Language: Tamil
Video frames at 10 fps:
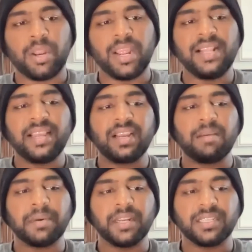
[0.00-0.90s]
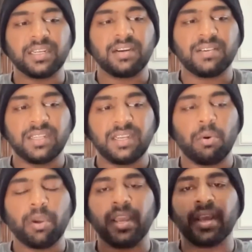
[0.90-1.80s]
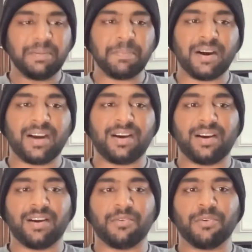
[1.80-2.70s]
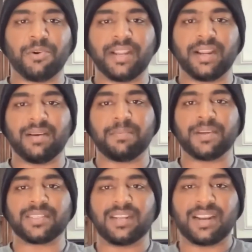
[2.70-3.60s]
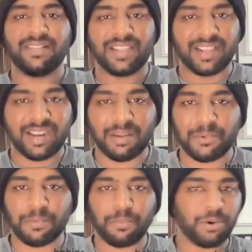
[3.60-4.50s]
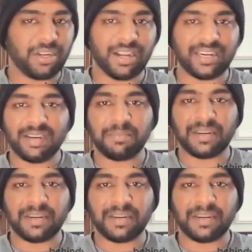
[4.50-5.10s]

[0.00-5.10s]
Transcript: ஒரு ஹெல்த்தியான கம்பேரிசன்னா வந்து ஓகே டீப்பா அவங்களுடைய பர்சனலான விஷயங்கள் எல்லாம் போய் போட்டு அட்டாக்